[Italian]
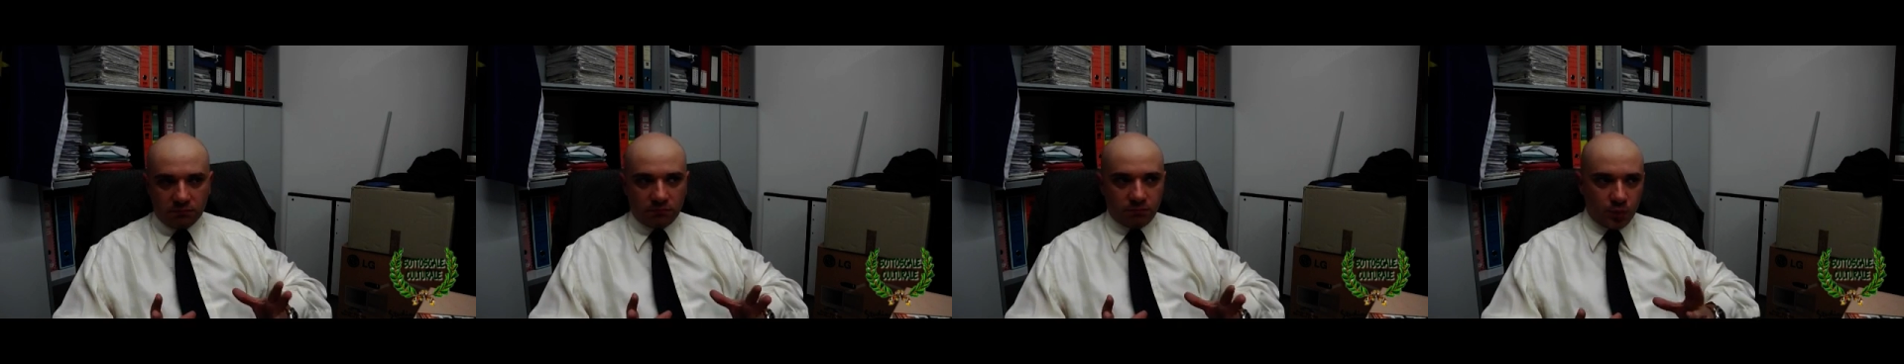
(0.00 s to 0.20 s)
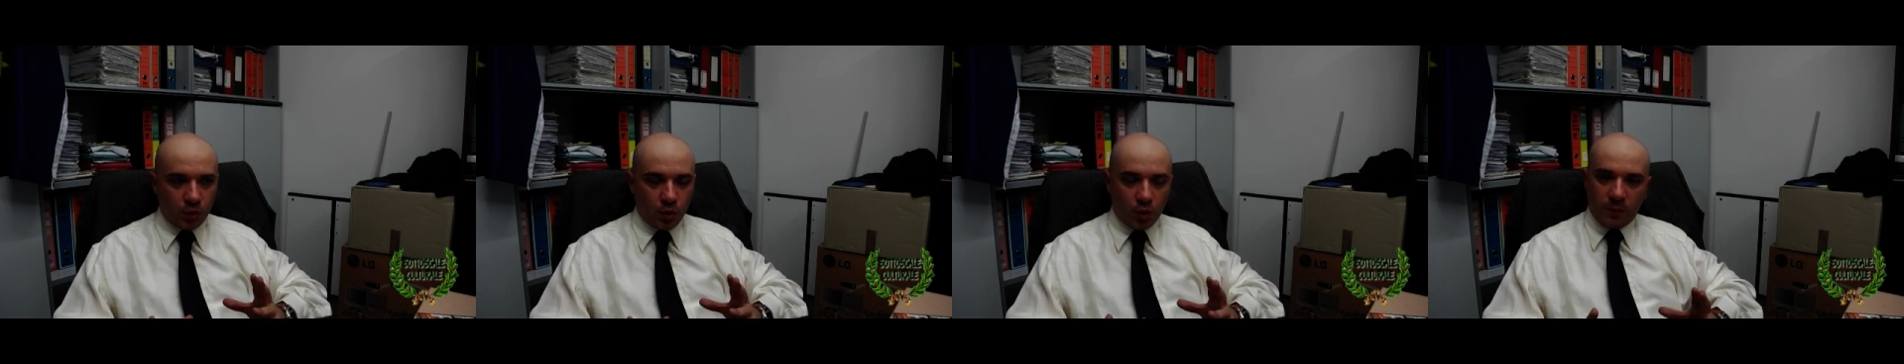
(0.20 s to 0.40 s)

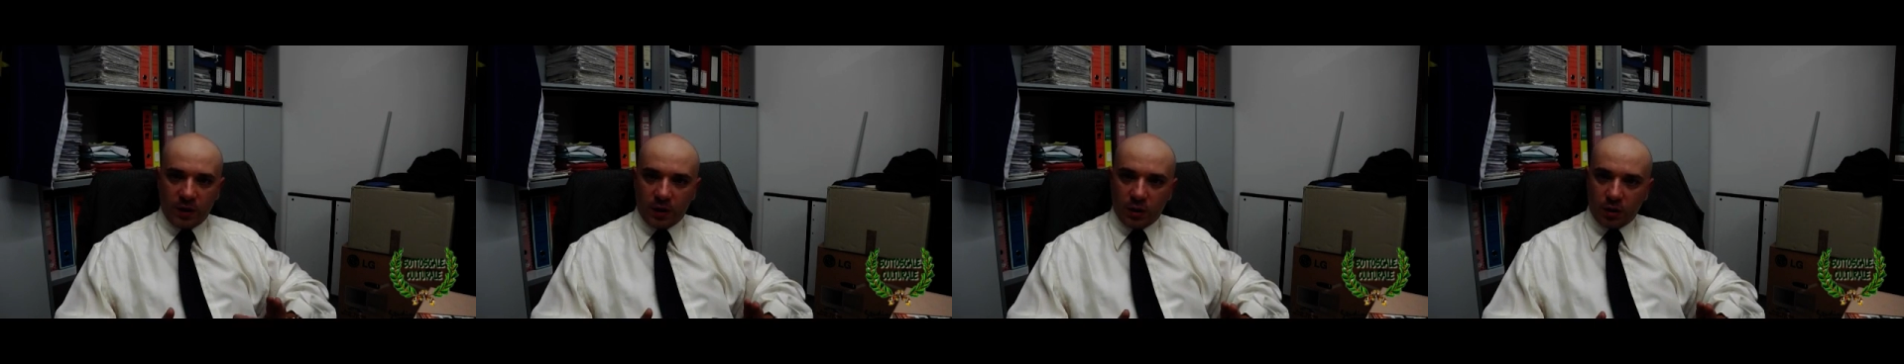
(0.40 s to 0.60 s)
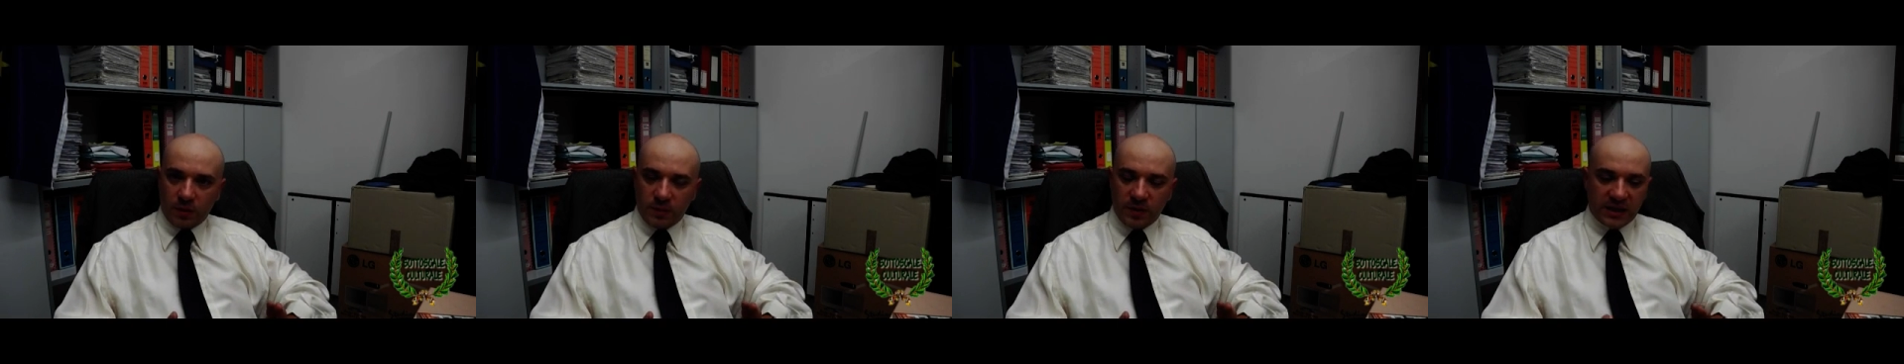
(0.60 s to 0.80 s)
più o
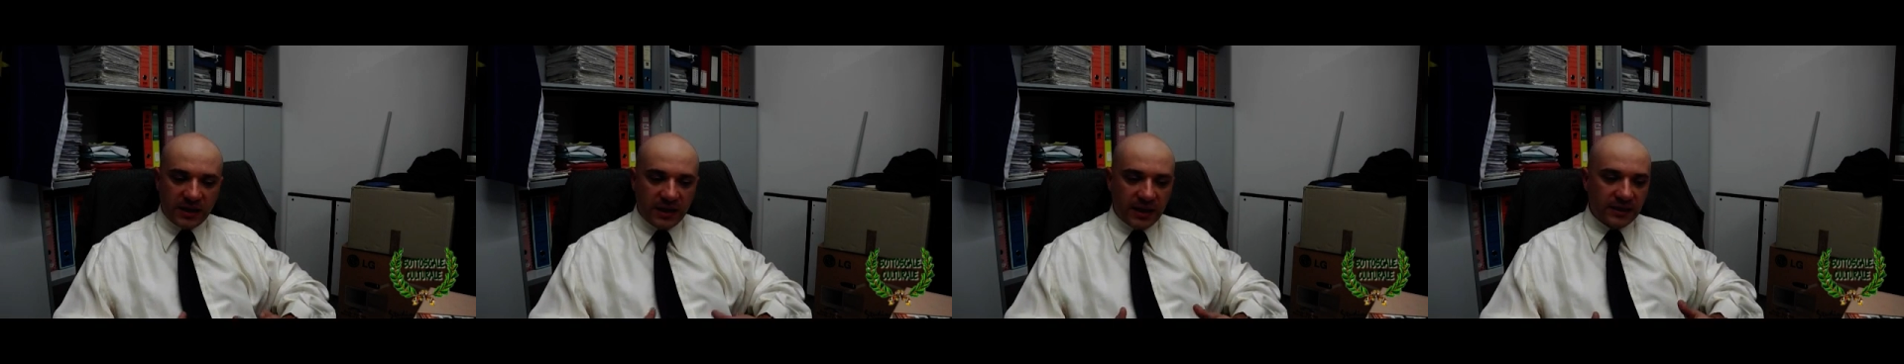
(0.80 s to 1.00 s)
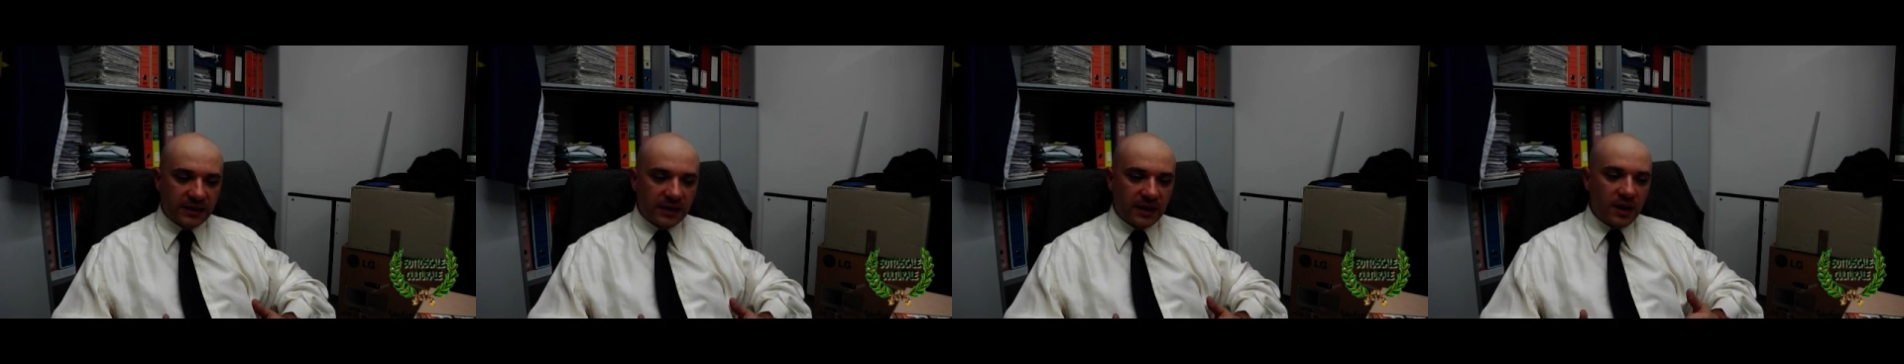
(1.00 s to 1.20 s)
meno
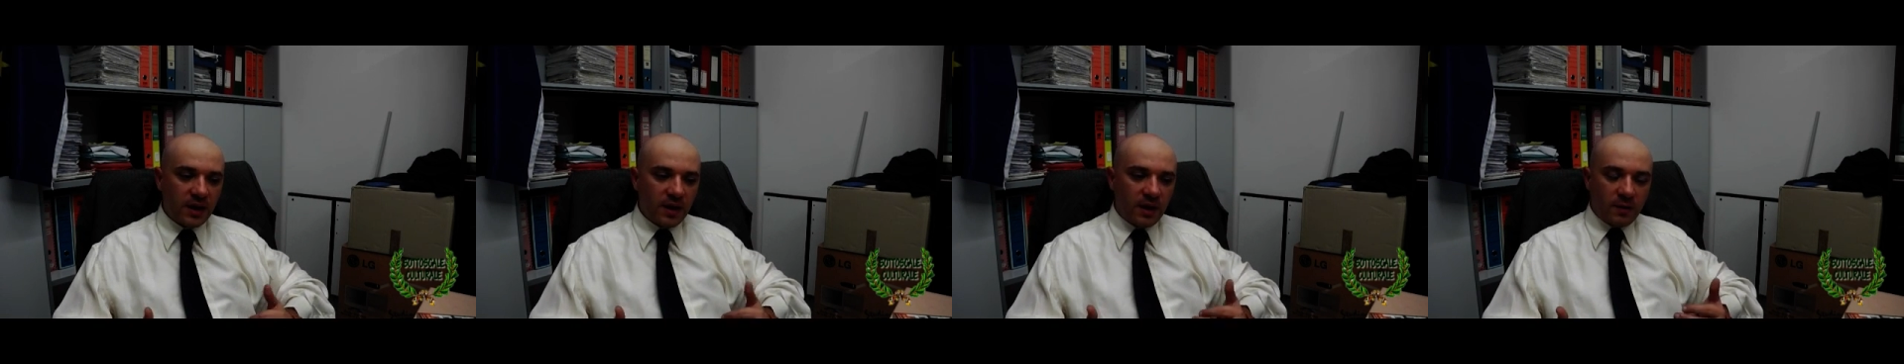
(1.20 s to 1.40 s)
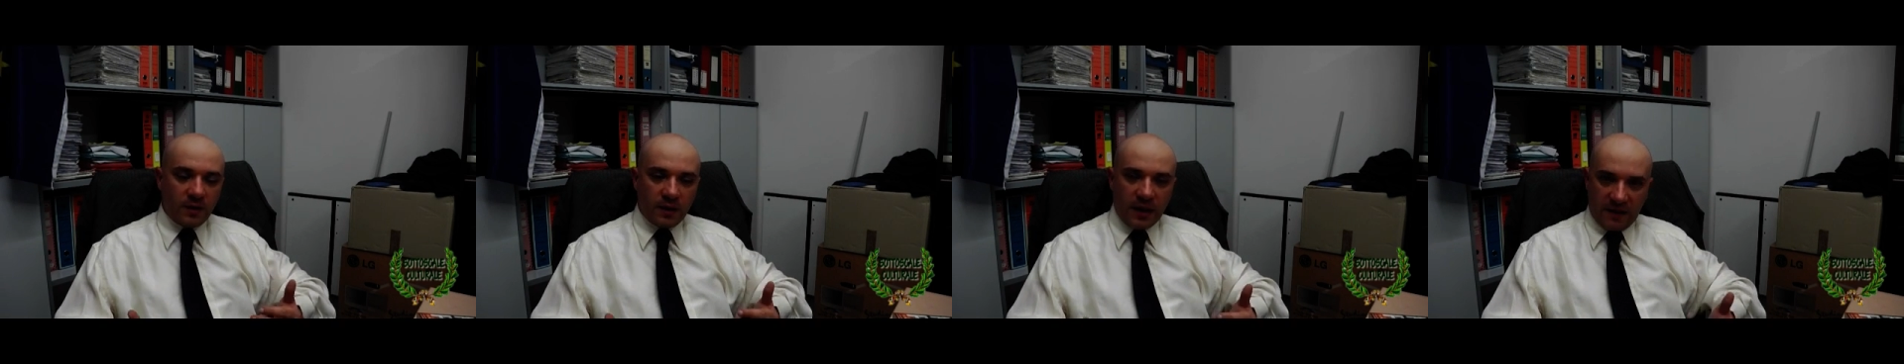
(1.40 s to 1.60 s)
limitata,
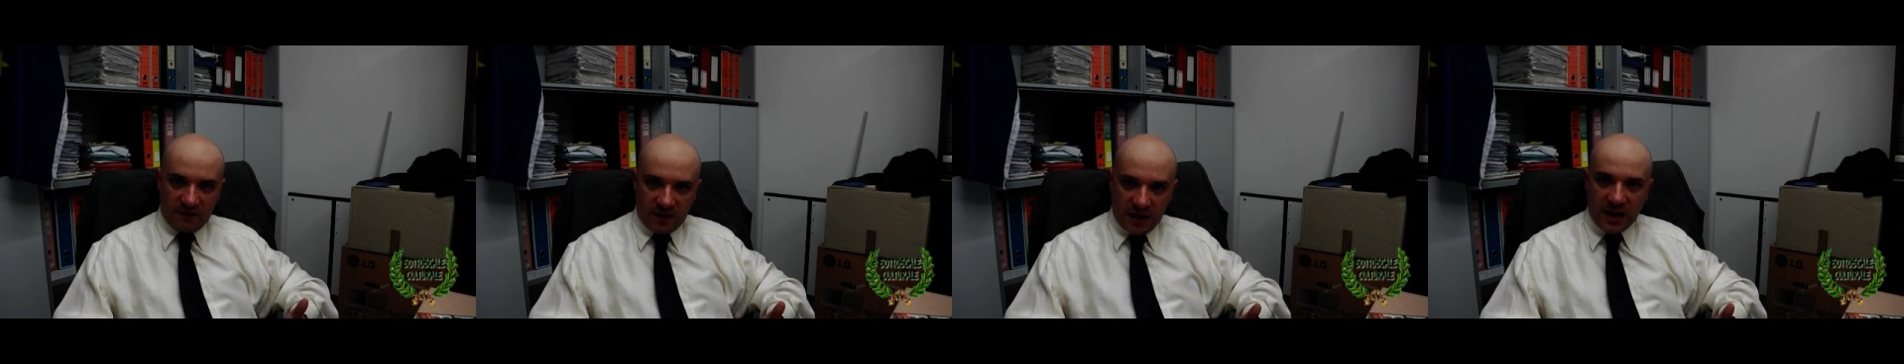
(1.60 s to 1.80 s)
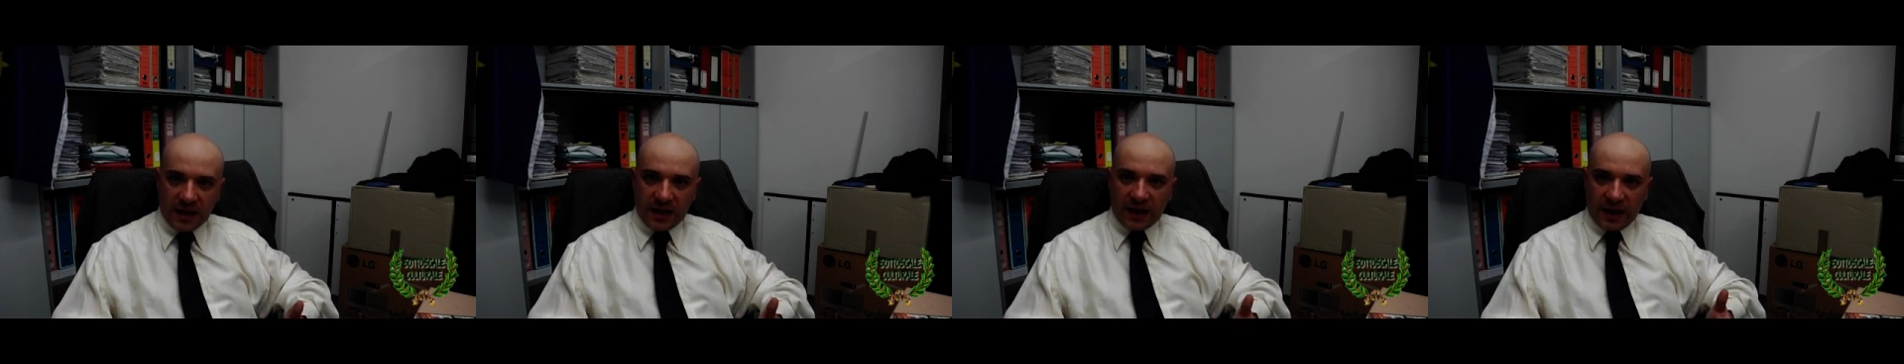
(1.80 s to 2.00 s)

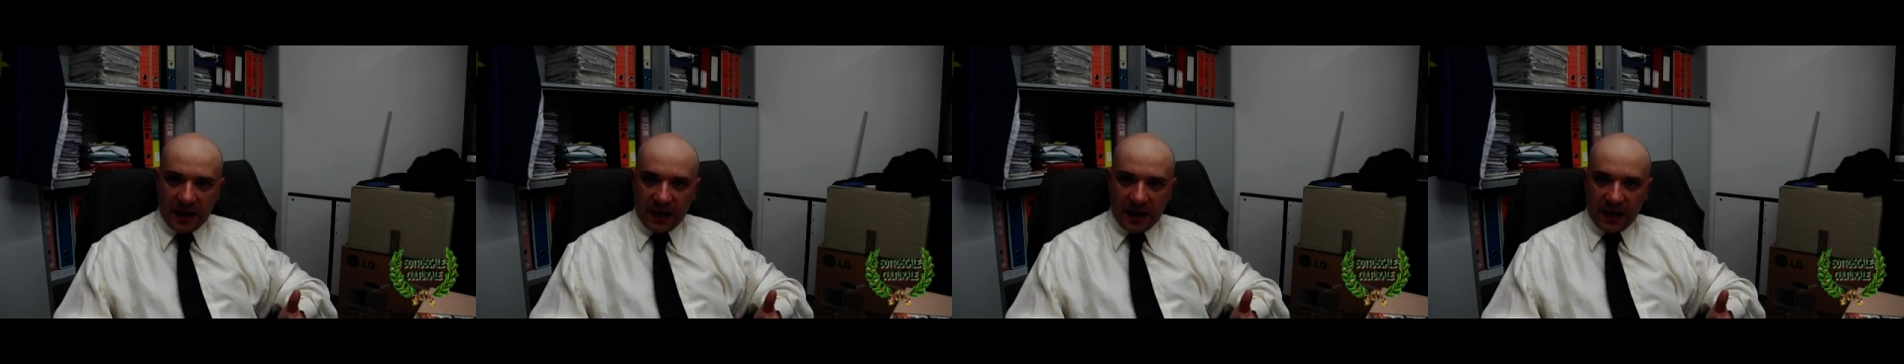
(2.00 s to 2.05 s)
viene